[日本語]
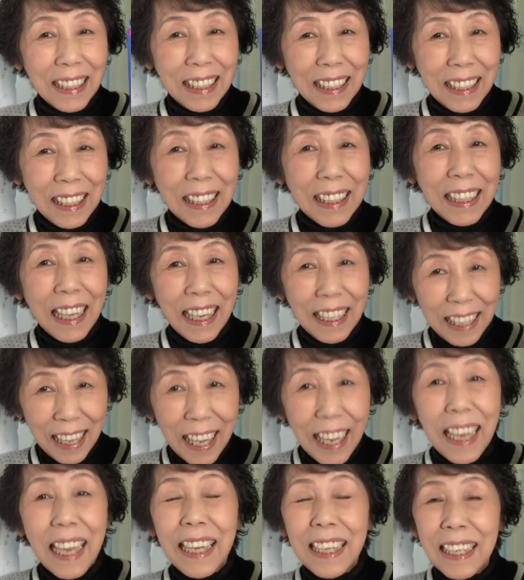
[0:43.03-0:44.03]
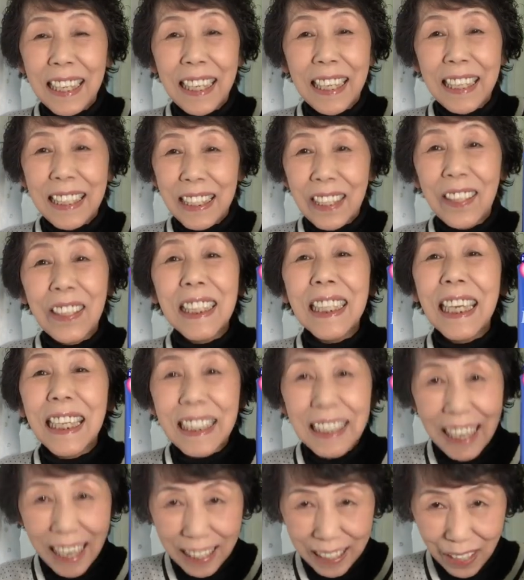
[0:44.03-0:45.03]
続けて、えー、使用してい
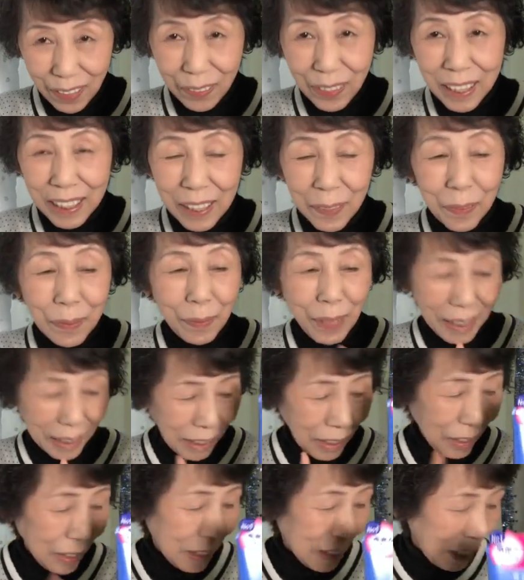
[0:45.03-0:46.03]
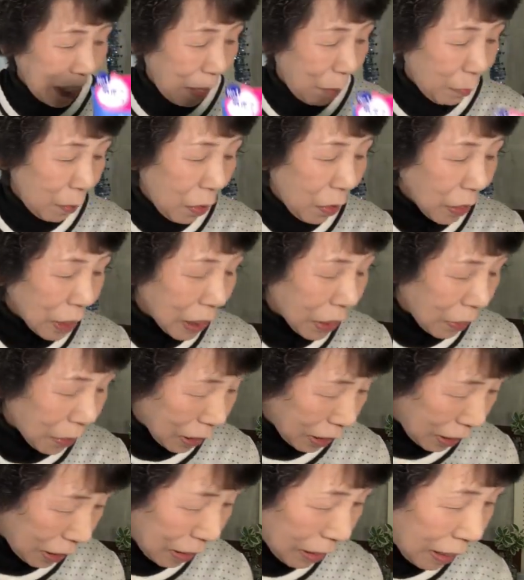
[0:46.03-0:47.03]
きたいと思います。でもう一
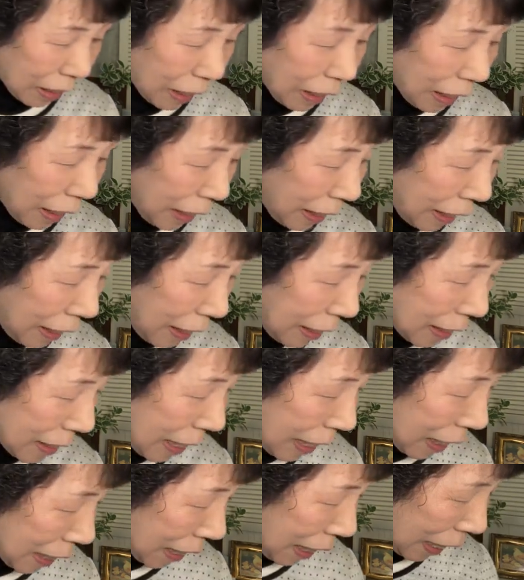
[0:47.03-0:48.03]
つ、えー、洗